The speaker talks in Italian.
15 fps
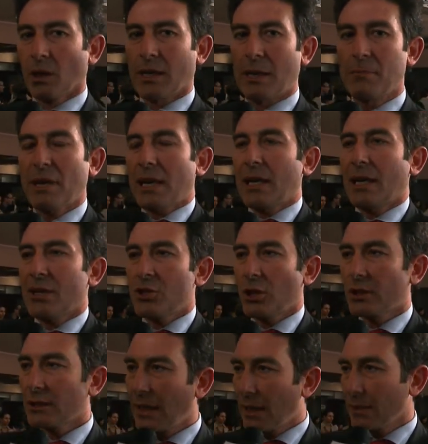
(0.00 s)
cambiare la
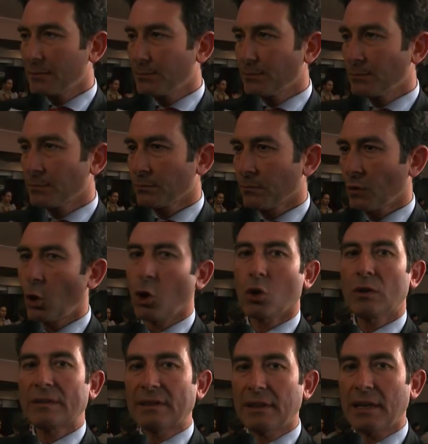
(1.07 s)
città o
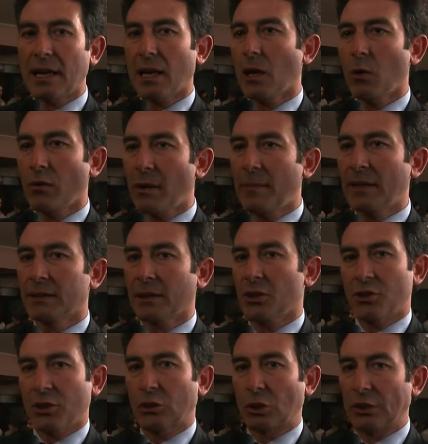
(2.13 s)
consegnarla nuovamente al
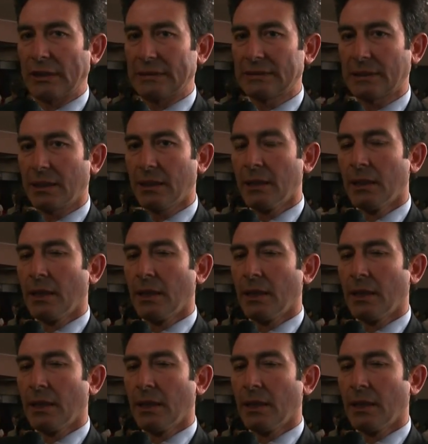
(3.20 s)
centrodestra